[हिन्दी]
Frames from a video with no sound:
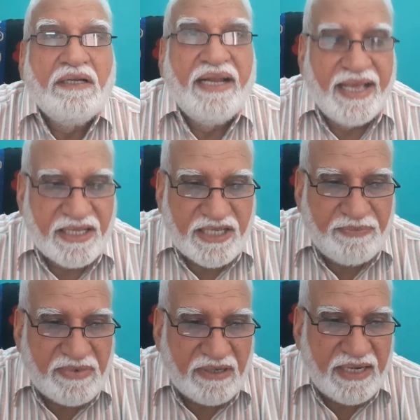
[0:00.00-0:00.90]
नया
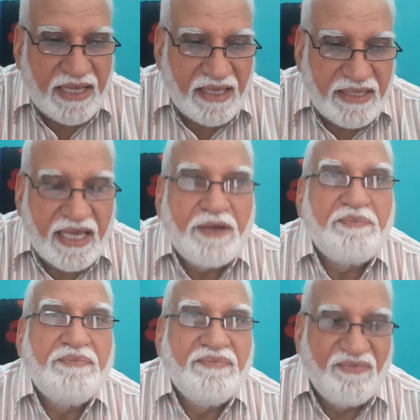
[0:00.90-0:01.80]
चैप्टर नया अध्याय
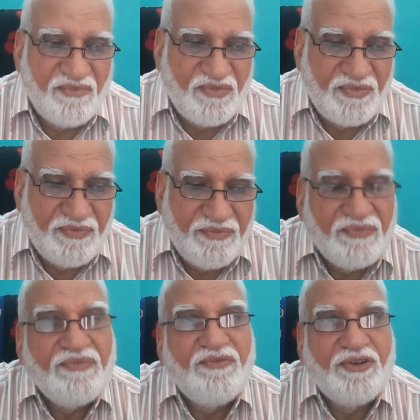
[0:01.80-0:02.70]

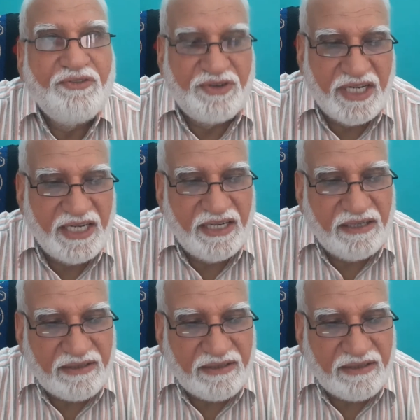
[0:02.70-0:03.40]
फिफ्टीन